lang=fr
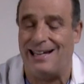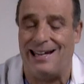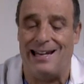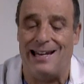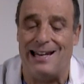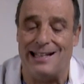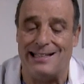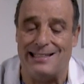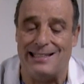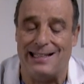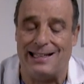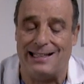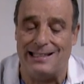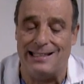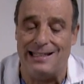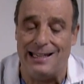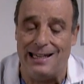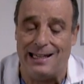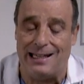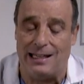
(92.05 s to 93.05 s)
et la
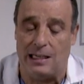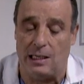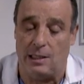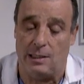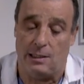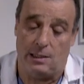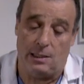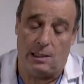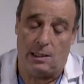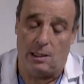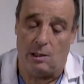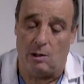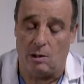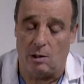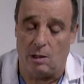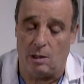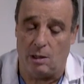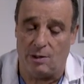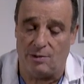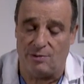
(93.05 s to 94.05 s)
technique, dite
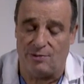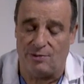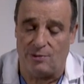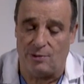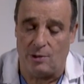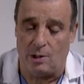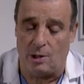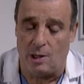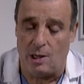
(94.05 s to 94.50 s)
gauche,